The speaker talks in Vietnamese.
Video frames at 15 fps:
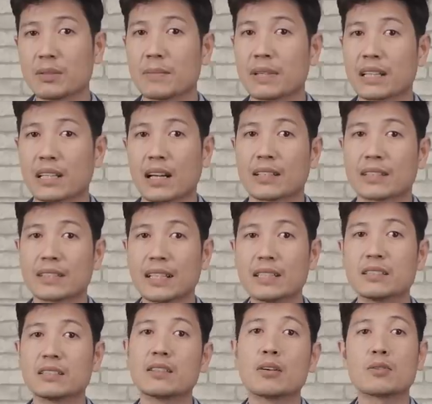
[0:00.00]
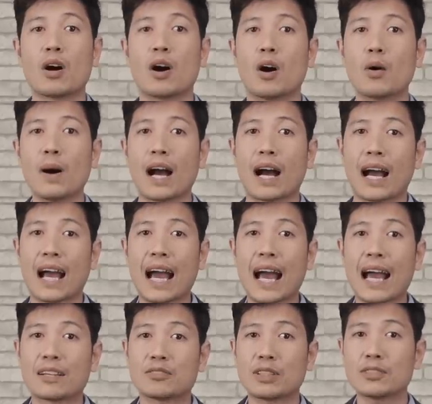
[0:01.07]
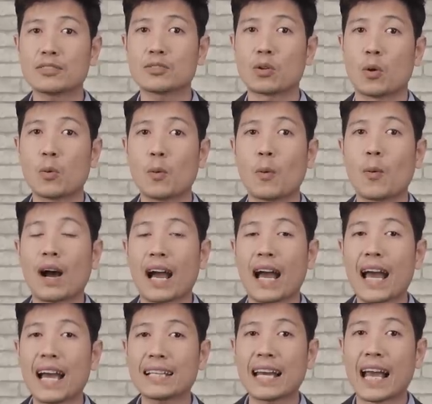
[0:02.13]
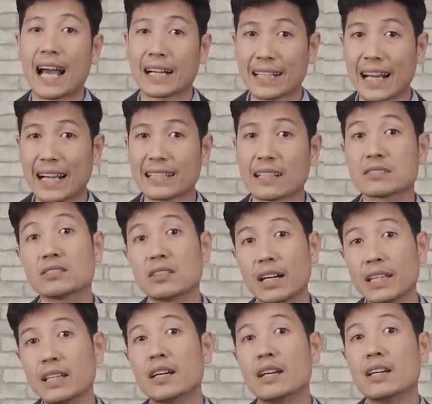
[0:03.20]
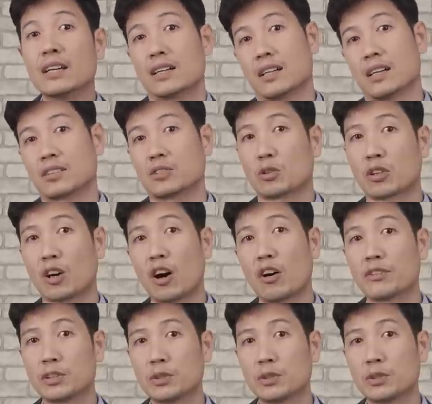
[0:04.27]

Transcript: mình cần tích trữ đâu đó khoảng doanh số của khoảng 2 tháng đến 2 tháng rưỡi tồn kho.